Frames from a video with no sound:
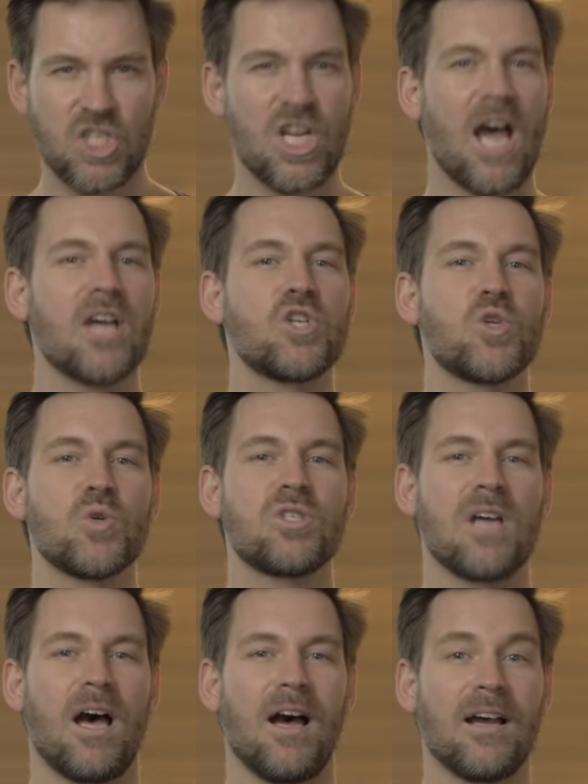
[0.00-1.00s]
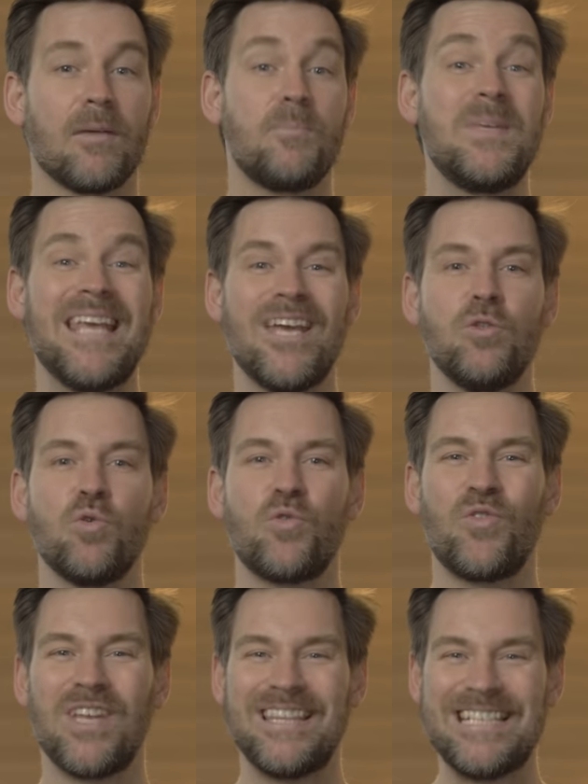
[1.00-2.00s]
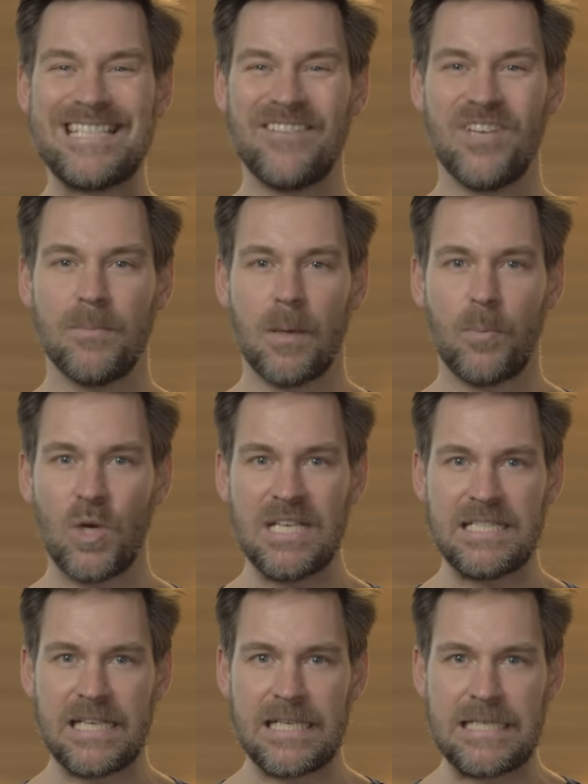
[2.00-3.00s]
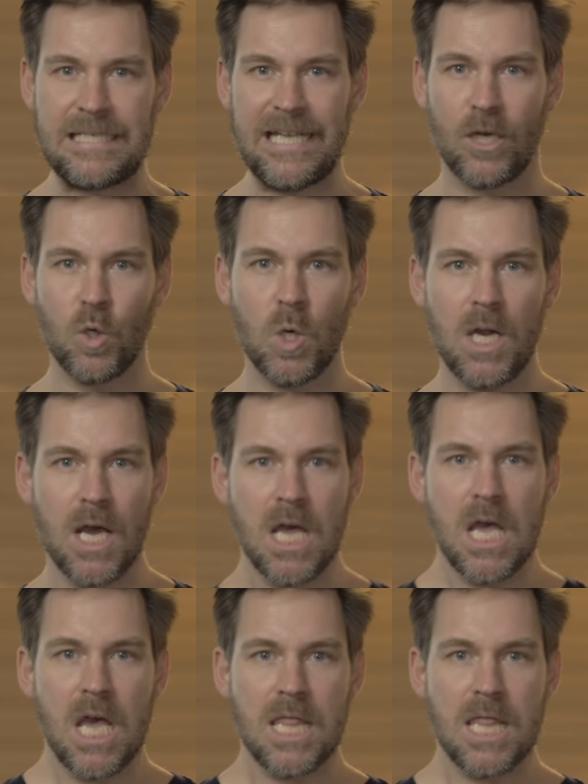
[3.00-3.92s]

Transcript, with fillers: Jacques Jaujard, bien au fait des événements politiques qui se déroulent,